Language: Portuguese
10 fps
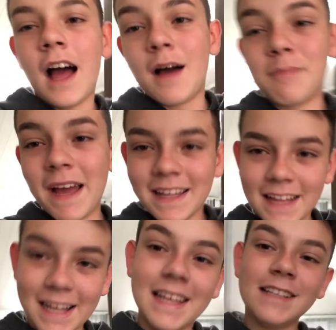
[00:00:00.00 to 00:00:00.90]
a bike
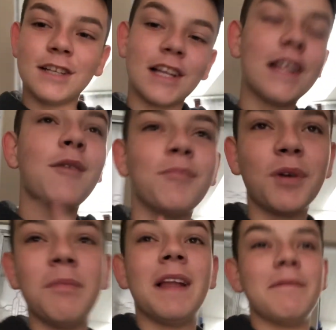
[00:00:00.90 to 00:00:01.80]
tá aqui, só que tem um
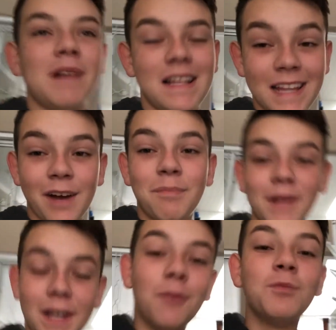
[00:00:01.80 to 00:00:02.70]
problema, ela tá com o pneu